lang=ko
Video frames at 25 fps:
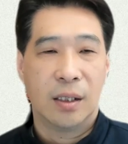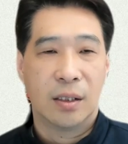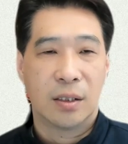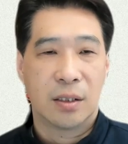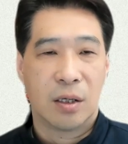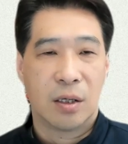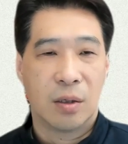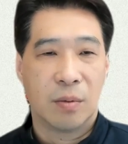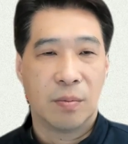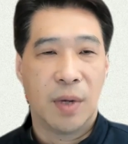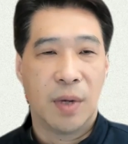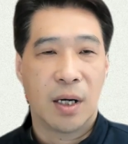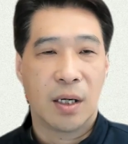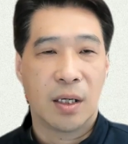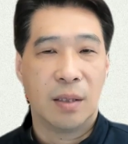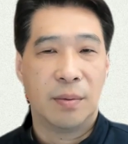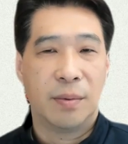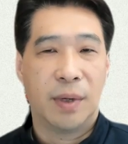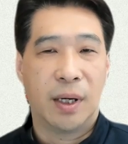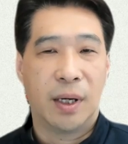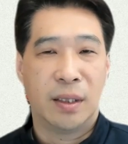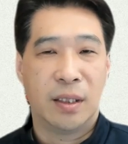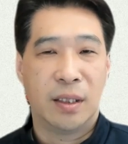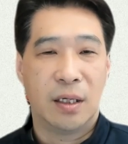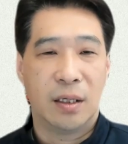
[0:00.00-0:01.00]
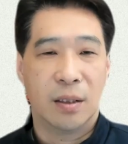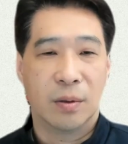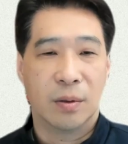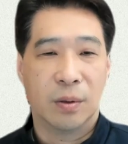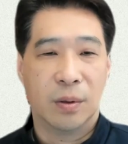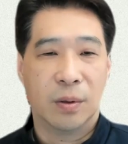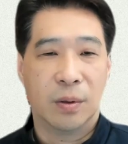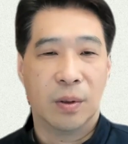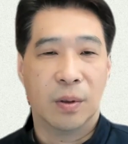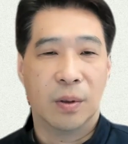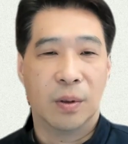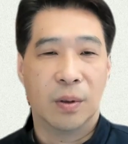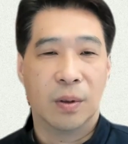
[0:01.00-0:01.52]
성막을
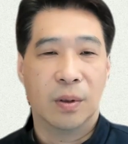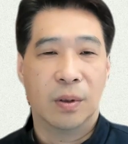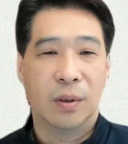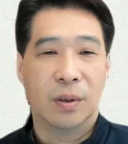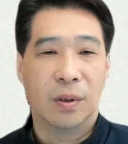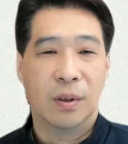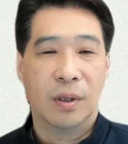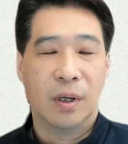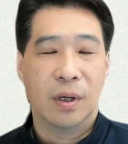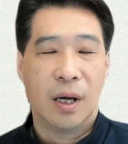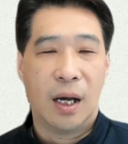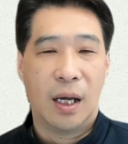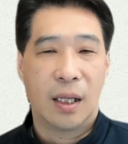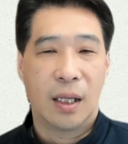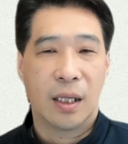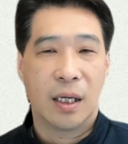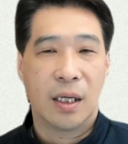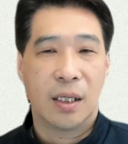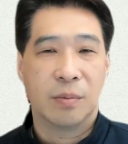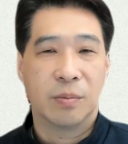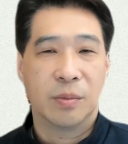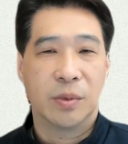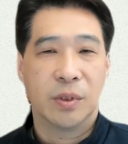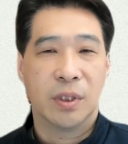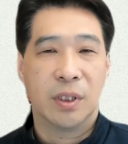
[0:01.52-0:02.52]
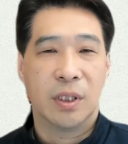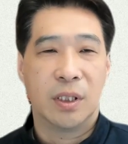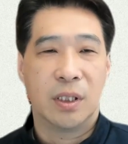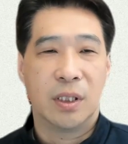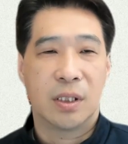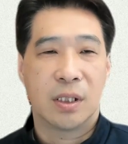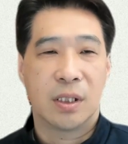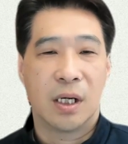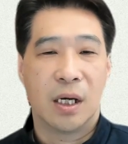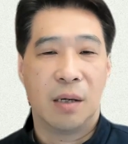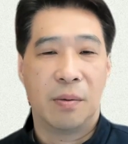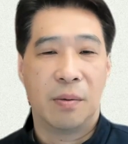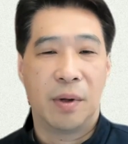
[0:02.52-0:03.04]
만들고 하나님은
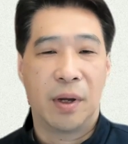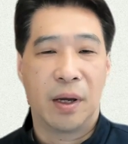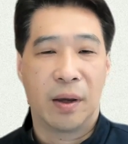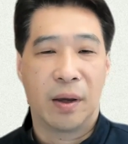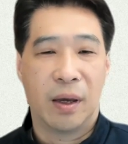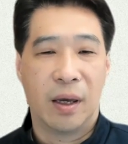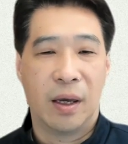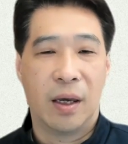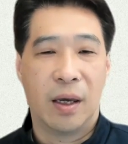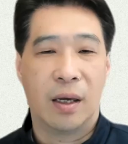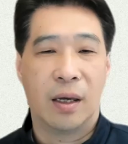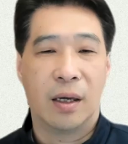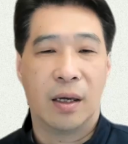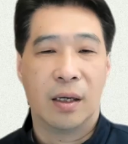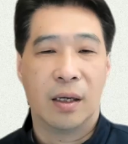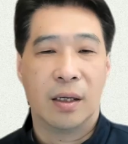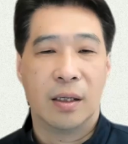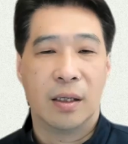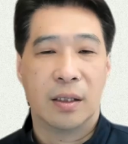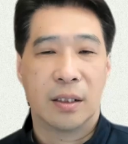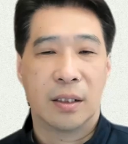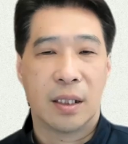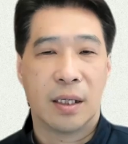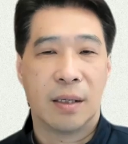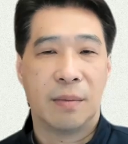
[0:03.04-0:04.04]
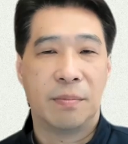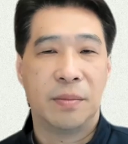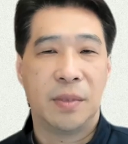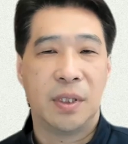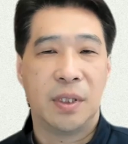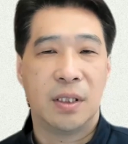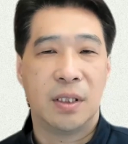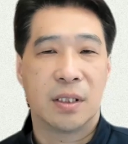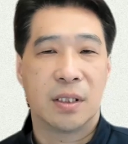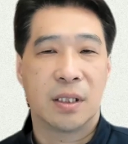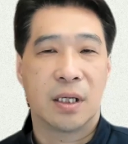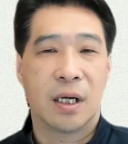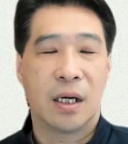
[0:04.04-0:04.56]
이스라엘에게 참
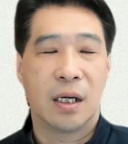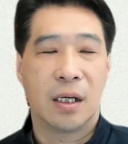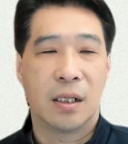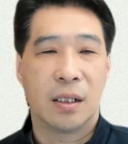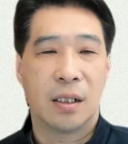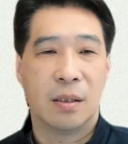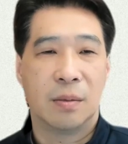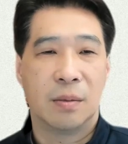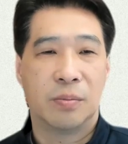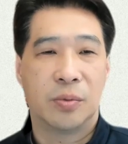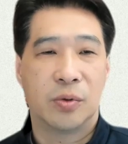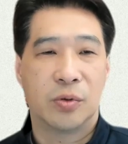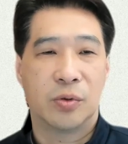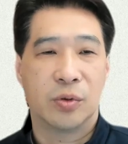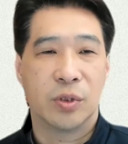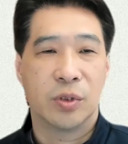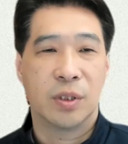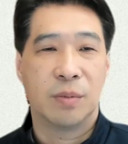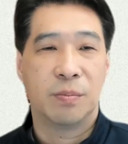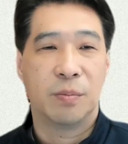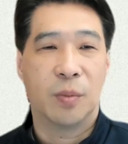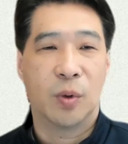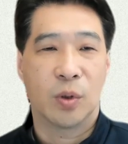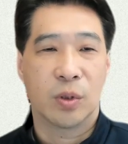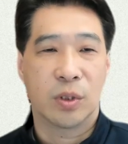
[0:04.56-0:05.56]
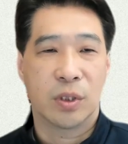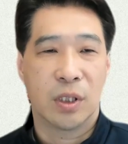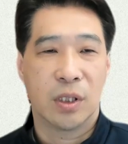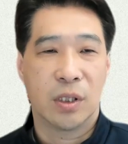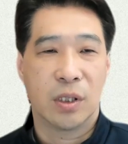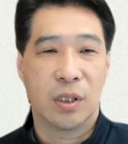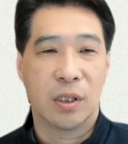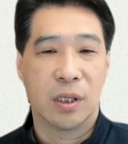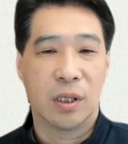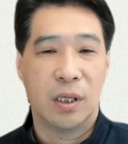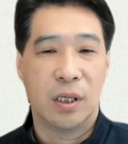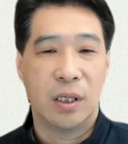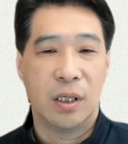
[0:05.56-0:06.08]
이스라엘을 부르신
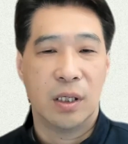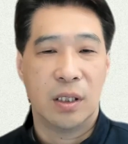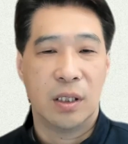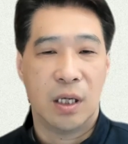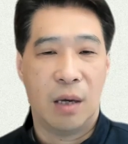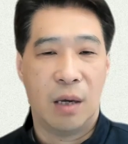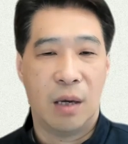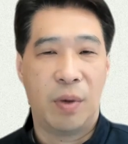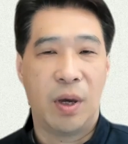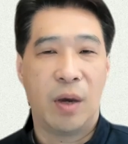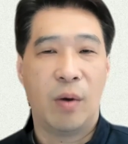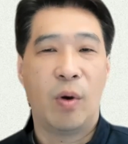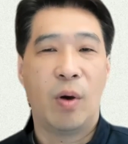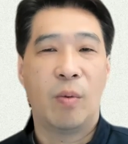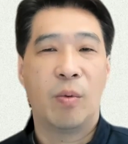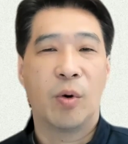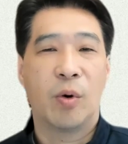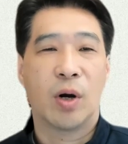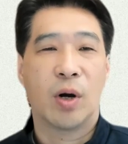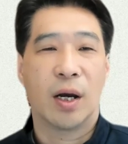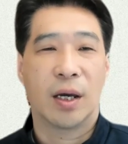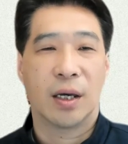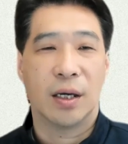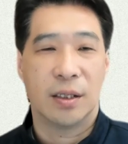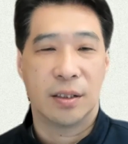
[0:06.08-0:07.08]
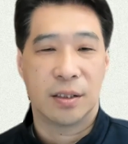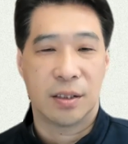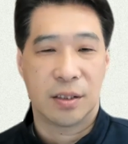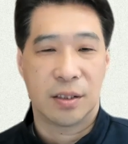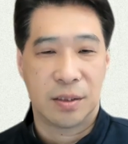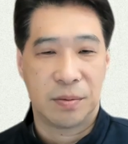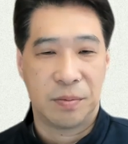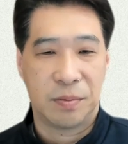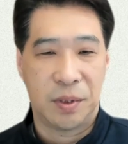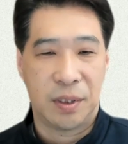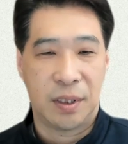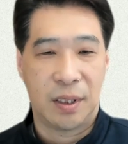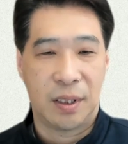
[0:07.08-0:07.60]
목적 예배 회복하게
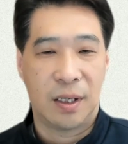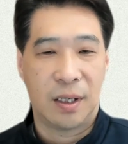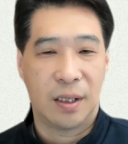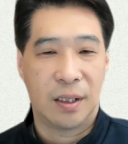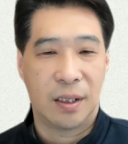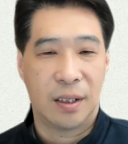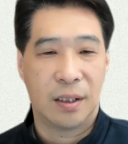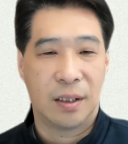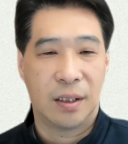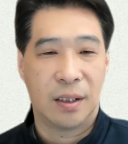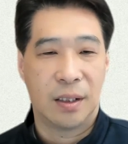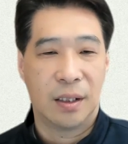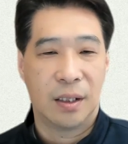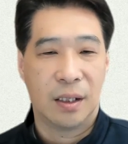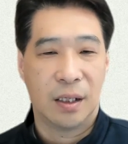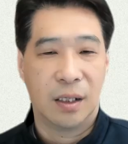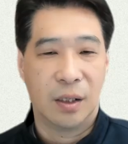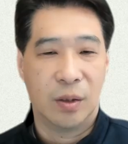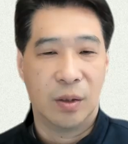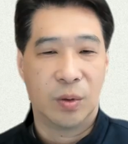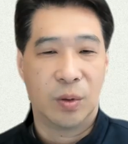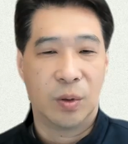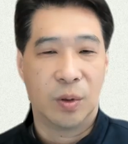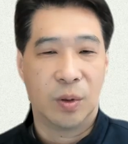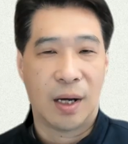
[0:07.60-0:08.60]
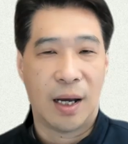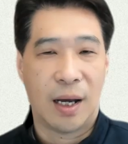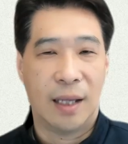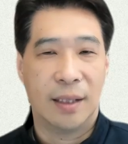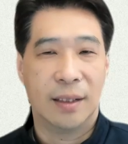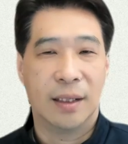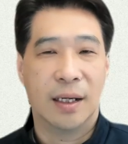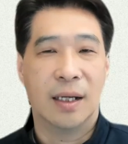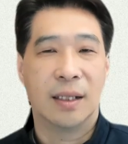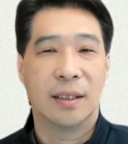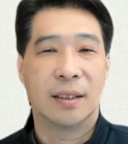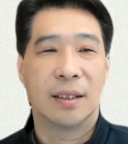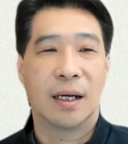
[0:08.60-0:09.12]
하셨습니다. 그리고 또
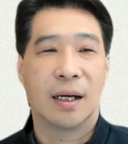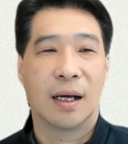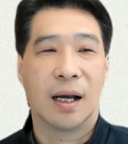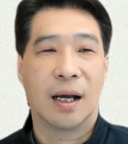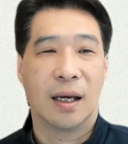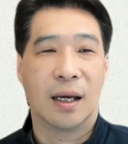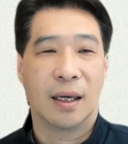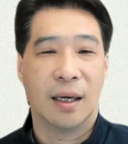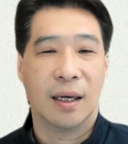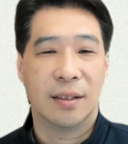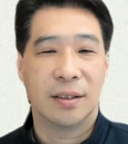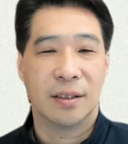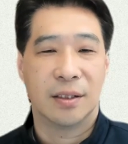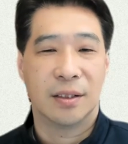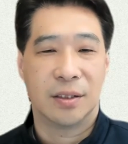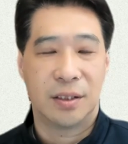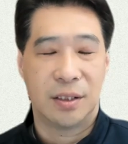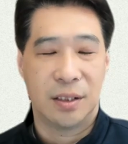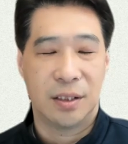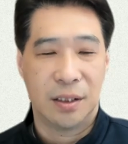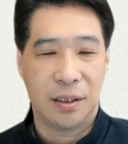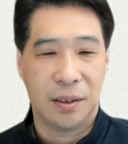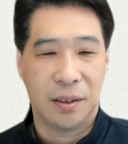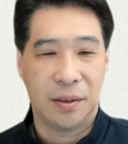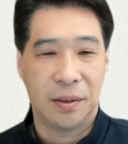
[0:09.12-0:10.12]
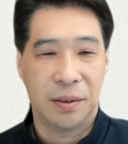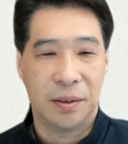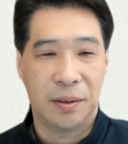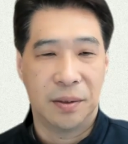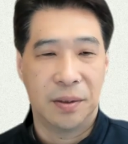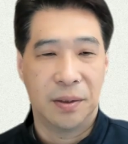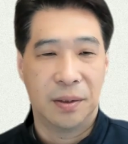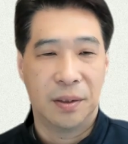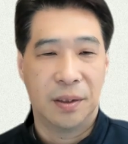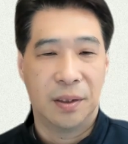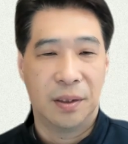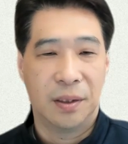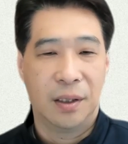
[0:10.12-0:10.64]
가나안 땅 가게 하셨지요.
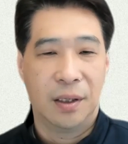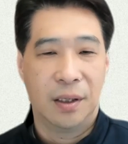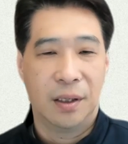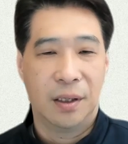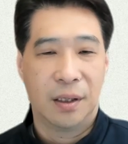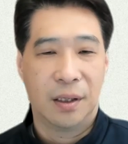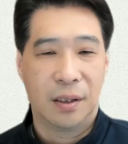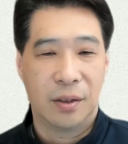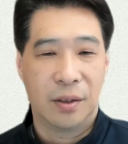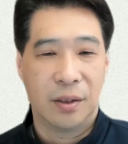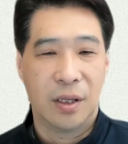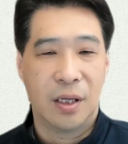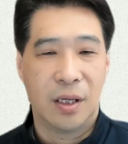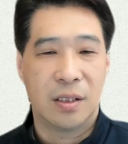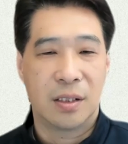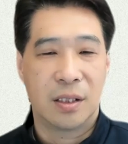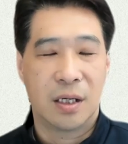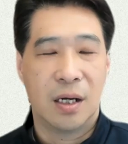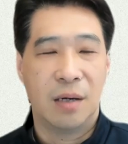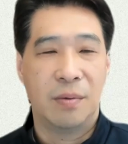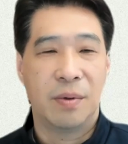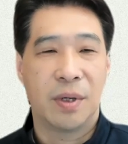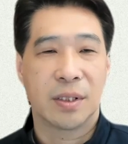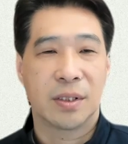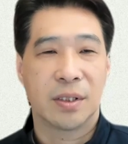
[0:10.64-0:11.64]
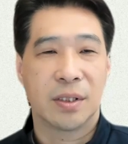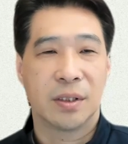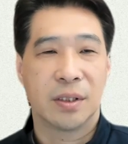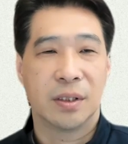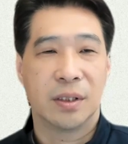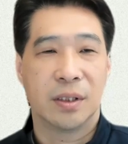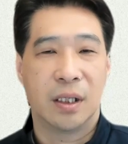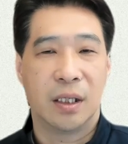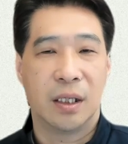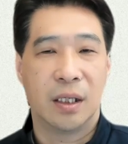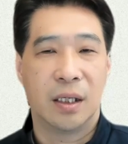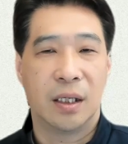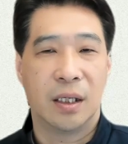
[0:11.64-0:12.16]
그런데 이스라엘
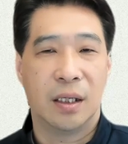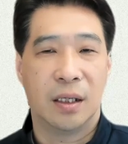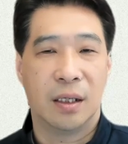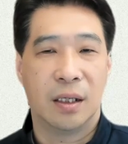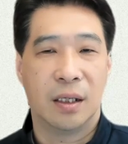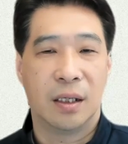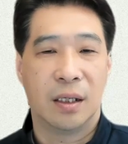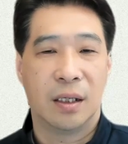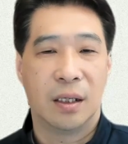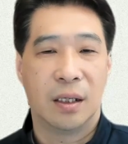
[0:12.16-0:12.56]
백성들이